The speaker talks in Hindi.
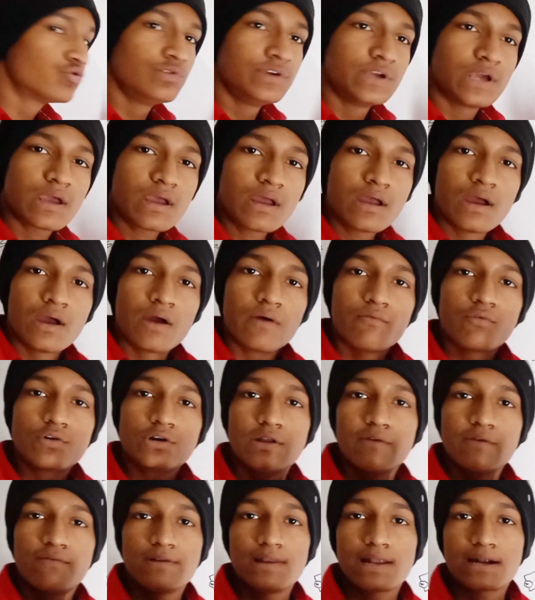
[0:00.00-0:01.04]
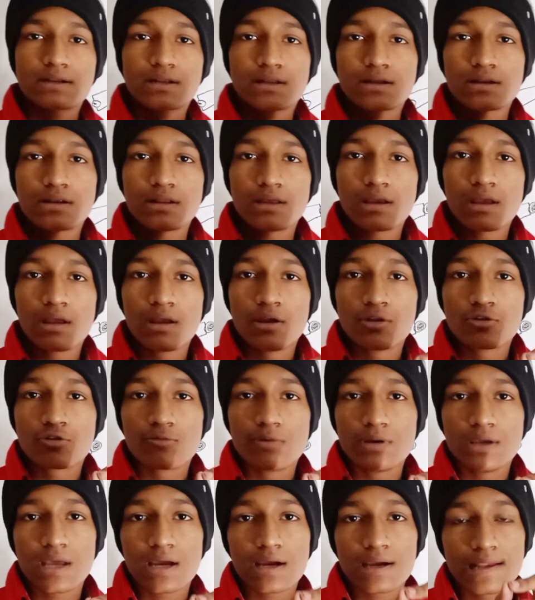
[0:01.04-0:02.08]
सुई है वो डिफ्लेक्ट कर रही है तो
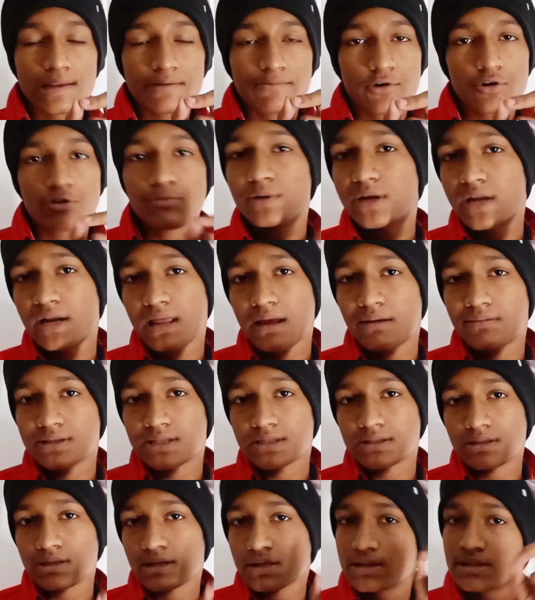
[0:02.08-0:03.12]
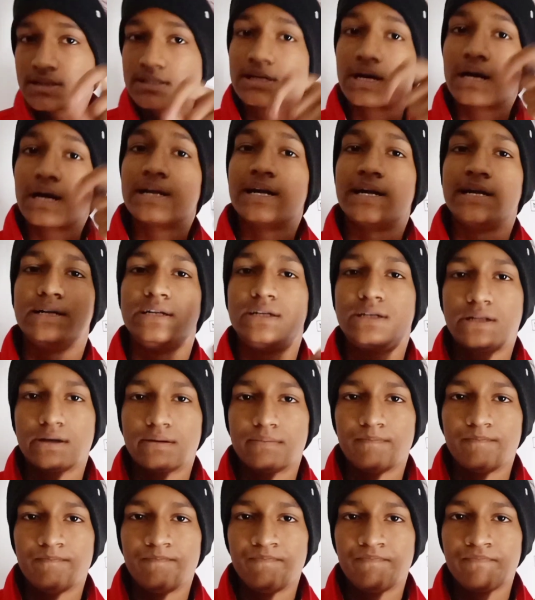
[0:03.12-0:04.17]
भैया गलवेनोमीटर क्या बताता है करंट
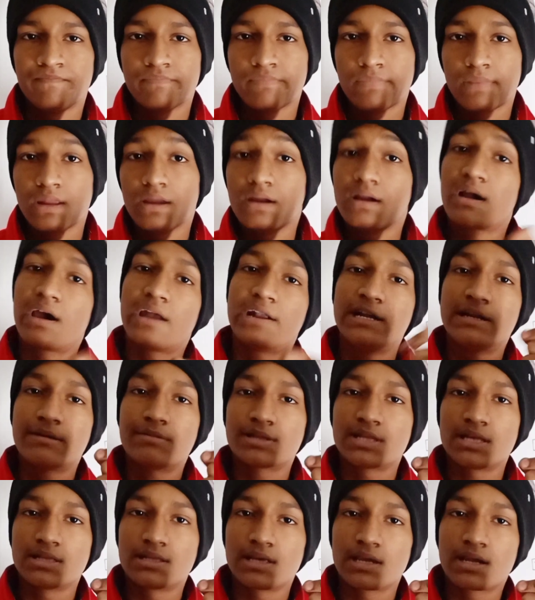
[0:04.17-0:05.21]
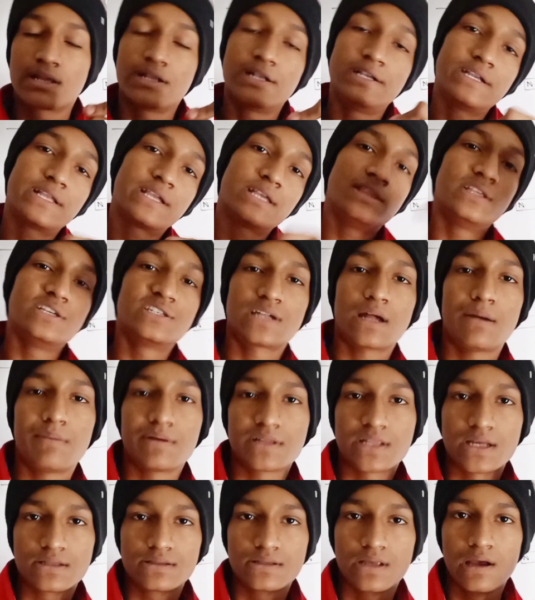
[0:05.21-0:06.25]
करंट बताता है करंट की दिशा
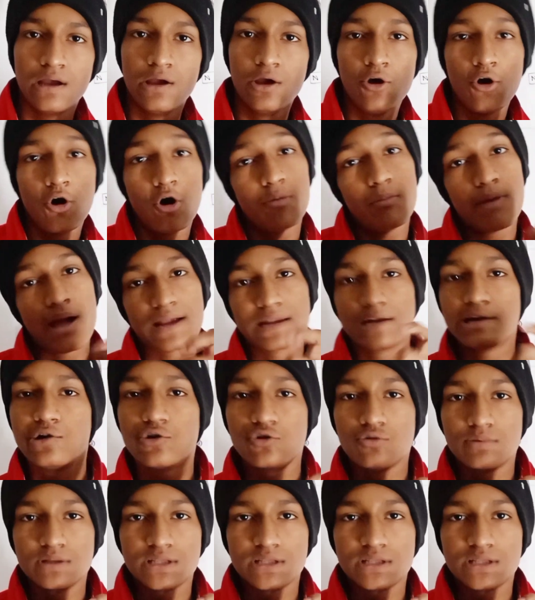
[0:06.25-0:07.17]
बताता है और मैग्नीट्यूड